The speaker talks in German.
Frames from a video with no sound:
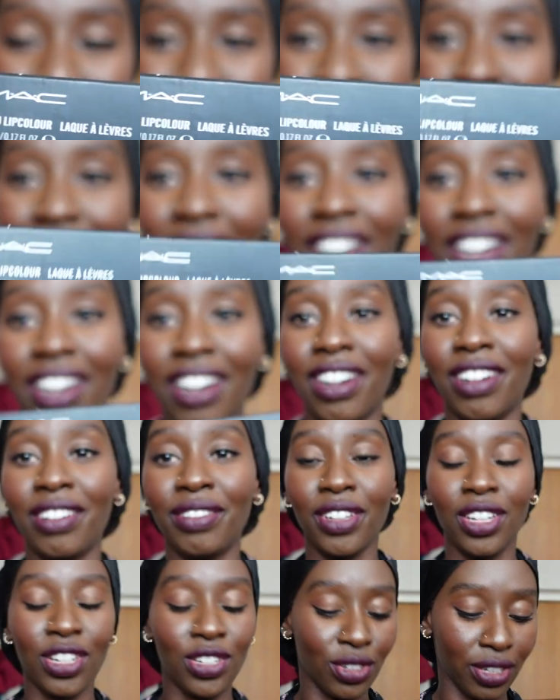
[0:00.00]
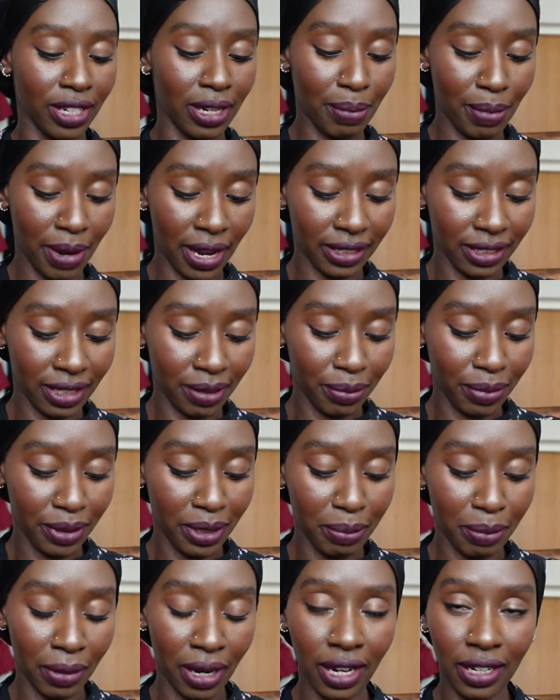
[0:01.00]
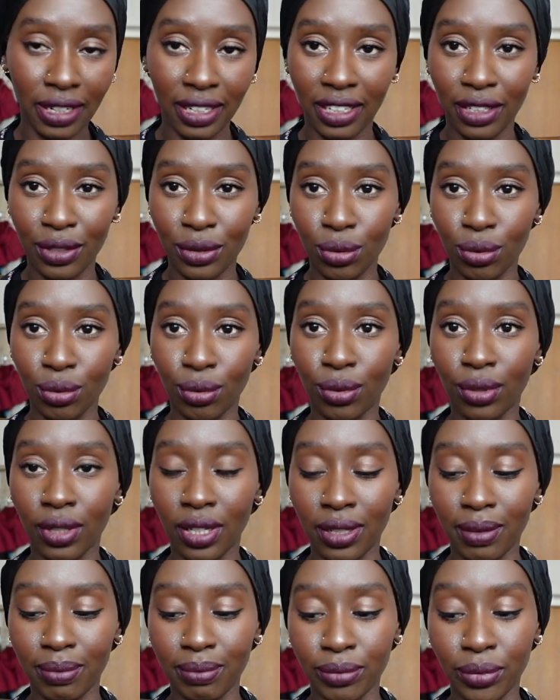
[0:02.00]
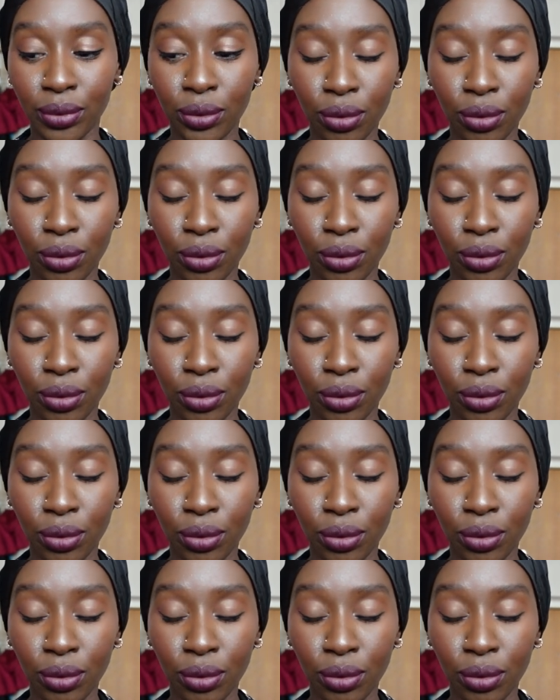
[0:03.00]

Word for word: Ja, wie ihr schon gemerkt habt, ich mag eher so ähm,